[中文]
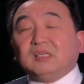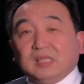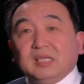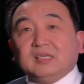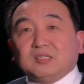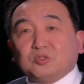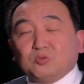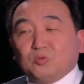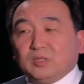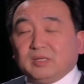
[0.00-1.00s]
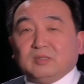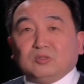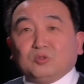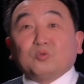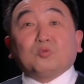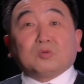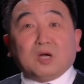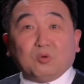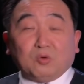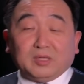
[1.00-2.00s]
第一个中国的中共
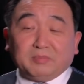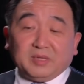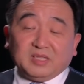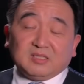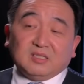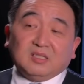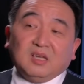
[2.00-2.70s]
高官的毕业生。